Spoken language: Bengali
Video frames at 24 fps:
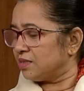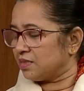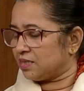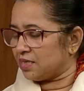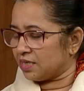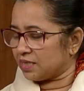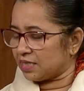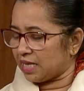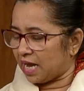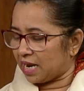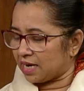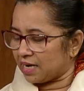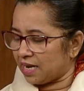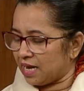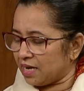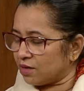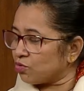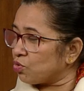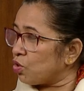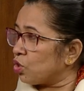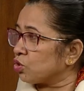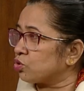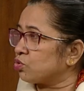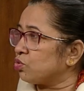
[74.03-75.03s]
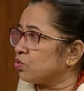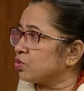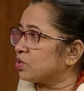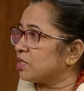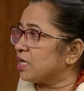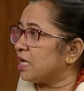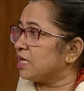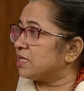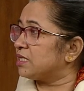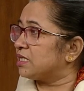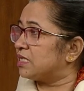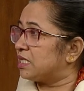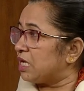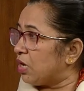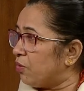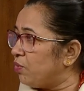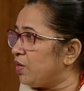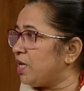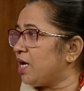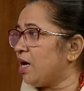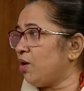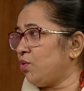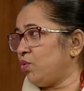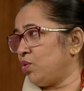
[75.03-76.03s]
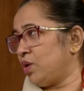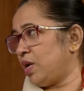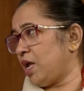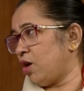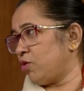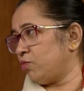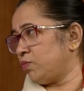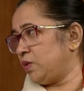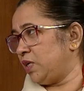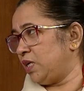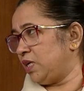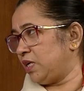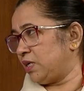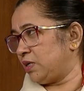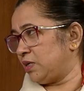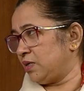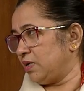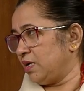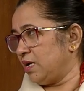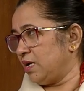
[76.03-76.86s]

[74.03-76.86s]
যে তারা কতটা দেউলিয়া হলে আওয়ামী লীগ